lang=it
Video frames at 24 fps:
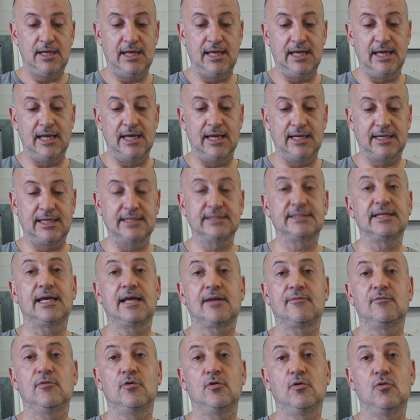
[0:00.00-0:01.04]
eh, che
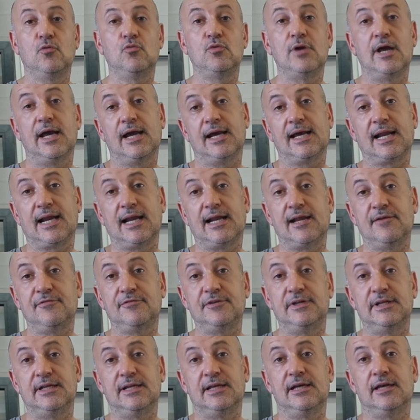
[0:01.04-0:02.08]
servono una grana
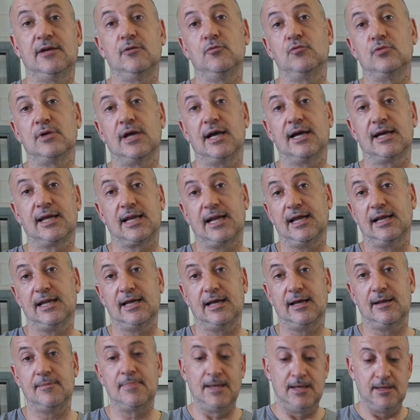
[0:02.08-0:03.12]
fine e una
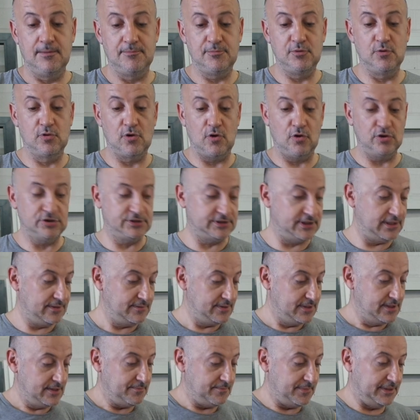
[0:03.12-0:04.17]
grana più grossa.